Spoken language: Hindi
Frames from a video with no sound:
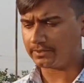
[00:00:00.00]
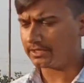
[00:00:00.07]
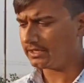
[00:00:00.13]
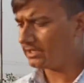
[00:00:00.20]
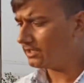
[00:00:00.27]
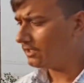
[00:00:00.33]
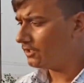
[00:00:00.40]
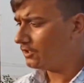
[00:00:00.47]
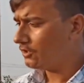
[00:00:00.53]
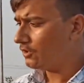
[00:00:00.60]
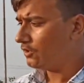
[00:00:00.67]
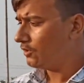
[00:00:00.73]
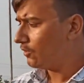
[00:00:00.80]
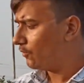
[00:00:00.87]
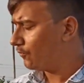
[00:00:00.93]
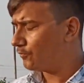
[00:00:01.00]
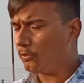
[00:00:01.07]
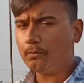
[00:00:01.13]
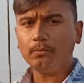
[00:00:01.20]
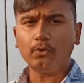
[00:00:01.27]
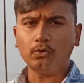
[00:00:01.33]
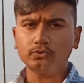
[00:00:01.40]
में वो
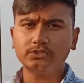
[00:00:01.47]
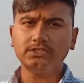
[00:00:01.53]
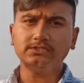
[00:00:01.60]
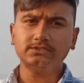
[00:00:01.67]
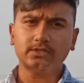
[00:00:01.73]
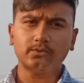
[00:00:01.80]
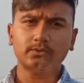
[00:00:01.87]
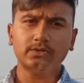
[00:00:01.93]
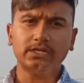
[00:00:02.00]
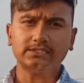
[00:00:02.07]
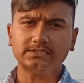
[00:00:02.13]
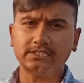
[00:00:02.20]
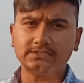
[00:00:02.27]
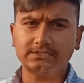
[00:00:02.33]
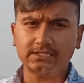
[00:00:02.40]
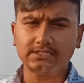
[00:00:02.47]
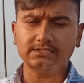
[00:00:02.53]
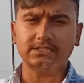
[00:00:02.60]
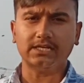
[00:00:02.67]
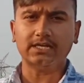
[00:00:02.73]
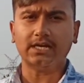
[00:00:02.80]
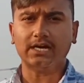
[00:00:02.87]
बहुत ही ज़रूरी
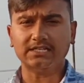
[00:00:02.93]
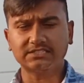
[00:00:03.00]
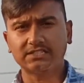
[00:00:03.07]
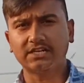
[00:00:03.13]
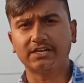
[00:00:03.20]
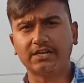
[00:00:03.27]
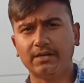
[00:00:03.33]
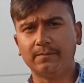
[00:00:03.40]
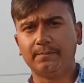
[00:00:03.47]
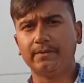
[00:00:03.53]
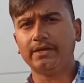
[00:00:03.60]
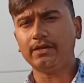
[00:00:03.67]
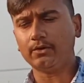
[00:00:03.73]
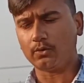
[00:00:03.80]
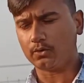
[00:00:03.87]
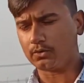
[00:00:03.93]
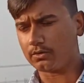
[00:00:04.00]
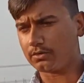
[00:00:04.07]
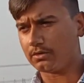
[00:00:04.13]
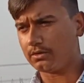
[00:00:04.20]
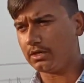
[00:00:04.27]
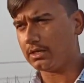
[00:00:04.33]
एसेसरीज़ है आज के टाइम पे
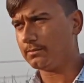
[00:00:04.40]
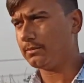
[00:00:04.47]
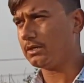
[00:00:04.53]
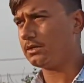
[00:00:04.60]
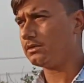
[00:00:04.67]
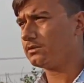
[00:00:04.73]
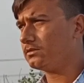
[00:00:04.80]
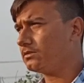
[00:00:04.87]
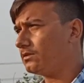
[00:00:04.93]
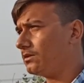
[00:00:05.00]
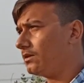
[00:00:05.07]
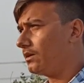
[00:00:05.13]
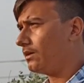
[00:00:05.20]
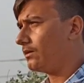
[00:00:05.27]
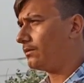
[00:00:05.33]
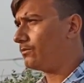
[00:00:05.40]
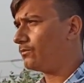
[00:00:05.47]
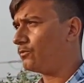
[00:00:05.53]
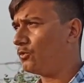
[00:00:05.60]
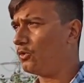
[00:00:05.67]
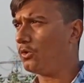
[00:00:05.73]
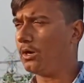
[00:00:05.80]
और लगभग
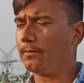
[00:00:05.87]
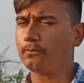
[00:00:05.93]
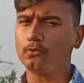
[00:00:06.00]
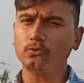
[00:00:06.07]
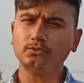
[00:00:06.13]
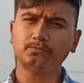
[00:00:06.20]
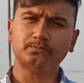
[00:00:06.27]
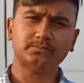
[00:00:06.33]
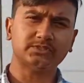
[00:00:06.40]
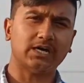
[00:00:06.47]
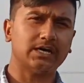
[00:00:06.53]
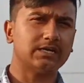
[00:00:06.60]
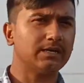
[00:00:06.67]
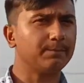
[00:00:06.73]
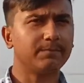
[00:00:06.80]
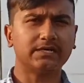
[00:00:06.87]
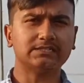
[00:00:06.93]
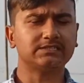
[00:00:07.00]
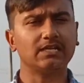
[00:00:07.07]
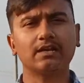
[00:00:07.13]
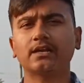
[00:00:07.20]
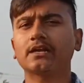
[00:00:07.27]
वो आपको चार या पाँच
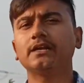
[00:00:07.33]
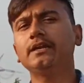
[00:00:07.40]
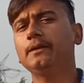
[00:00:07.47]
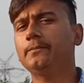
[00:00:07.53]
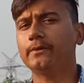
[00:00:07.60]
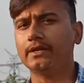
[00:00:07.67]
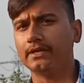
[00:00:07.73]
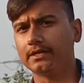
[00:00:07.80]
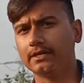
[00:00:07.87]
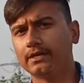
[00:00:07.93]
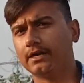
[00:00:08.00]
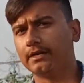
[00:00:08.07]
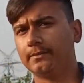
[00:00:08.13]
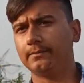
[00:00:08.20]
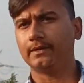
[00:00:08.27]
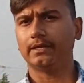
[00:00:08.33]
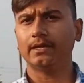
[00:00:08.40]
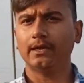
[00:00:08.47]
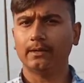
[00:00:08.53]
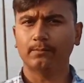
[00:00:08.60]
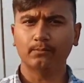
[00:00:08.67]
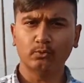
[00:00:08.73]
साल रखनी ही पड़ेगी गाड़ी में
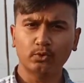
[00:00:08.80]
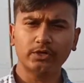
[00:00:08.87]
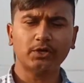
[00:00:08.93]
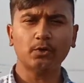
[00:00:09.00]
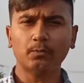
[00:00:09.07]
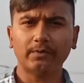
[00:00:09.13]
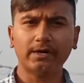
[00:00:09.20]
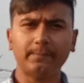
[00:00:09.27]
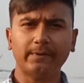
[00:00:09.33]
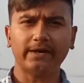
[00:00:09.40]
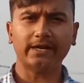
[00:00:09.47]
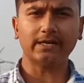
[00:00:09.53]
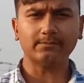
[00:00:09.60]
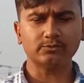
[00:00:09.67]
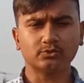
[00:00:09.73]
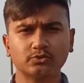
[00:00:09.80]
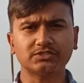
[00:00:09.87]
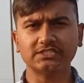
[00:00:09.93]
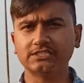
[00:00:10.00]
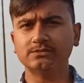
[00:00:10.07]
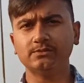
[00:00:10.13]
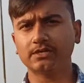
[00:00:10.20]
मूड के ऊपर डिपेंड है आप उसको
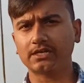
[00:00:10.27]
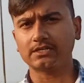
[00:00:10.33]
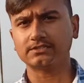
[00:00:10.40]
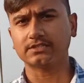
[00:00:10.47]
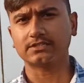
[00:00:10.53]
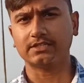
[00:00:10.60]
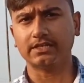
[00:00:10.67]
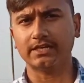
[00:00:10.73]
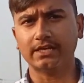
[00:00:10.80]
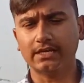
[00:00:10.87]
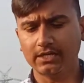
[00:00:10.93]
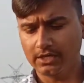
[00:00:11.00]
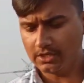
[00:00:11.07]
चेंज भी करा सकते हैं